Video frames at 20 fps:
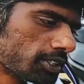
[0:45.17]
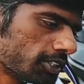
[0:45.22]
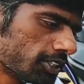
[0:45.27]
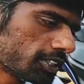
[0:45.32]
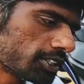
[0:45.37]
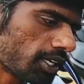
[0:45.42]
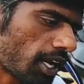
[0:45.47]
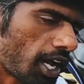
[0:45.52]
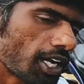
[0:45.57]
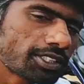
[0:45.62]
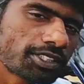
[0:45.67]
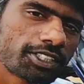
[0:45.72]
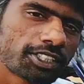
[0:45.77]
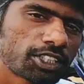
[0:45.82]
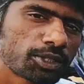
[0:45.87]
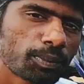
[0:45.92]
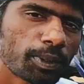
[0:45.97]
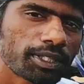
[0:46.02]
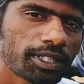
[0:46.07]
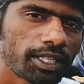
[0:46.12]
சிக்ஸ் லாஸ்ட்
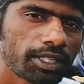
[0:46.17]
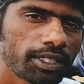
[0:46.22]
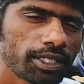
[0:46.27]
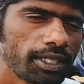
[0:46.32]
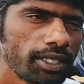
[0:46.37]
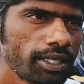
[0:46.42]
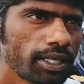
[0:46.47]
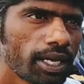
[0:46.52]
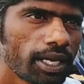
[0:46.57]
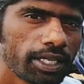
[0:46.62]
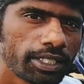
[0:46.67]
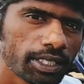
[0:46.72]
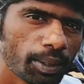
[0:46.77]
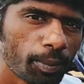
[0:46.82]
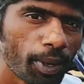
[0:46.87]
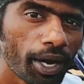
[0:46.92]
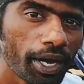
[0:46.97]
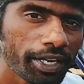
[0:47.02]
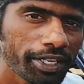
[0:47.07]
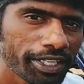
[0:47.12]
சிக்ஸ் மந்த்லேருந்து
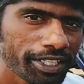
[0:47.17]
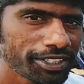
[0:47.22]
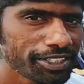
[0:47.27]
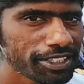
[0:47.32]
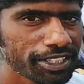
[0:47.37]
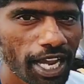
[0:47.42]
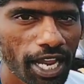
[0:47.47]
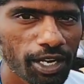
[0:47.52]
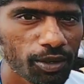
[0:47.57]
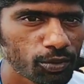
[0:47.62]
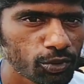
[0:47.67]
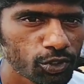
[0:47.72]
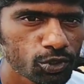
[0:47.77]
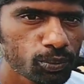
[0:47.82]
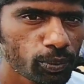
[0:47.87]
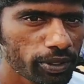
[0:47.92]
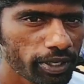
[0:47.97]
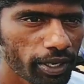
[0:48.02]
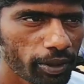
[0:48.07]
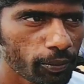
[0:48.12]
எமஹா ரேசிங் ஆயில் வந்து
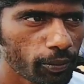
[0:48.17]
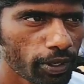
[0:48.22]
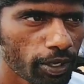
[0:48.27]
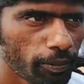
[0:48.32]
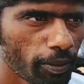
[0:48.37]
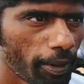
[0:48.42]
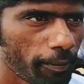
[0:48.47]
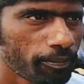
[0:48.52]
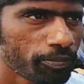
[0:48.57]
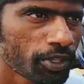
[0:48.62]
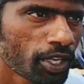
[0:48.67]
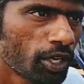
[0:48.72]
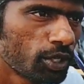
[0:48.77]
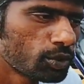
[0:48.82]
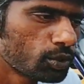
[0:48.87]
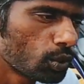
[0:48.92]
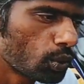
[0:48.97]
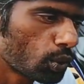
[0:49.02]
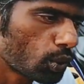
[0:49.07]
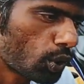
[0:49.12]
யூஸ் பண்ணேன் ஓகேவா
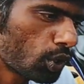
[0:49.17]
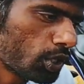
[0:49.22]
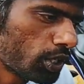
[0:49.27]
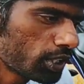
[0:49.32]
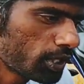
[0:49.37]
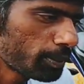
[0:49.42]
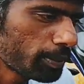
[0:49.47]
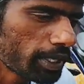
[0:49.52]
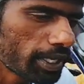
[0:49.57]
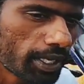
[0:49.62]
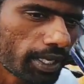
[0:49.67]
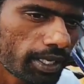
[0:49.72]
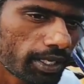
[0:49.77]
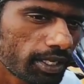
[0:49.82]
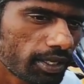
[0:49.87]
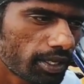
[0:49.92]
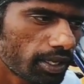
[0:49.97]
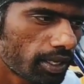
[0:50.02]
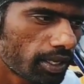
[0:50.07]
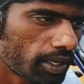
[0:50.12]
ஸோ ரெண்டுத்துமே
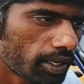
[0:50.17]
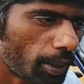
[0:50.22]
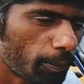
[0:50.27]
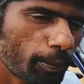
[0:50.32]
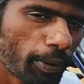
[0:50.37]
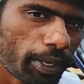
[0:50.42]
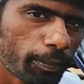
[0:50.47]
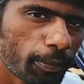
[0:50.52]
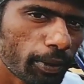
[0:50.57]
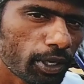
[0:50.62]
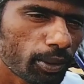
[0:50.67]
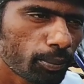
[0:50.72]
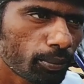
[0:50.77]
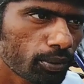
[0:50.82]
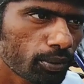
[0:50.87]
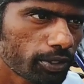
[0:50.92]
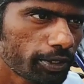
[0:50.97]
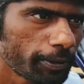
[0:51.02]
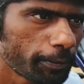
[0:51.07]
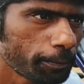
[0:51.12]
கம்பேர்
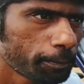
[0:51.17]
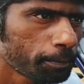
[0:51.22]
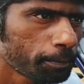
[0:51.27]
பண்ணும்போது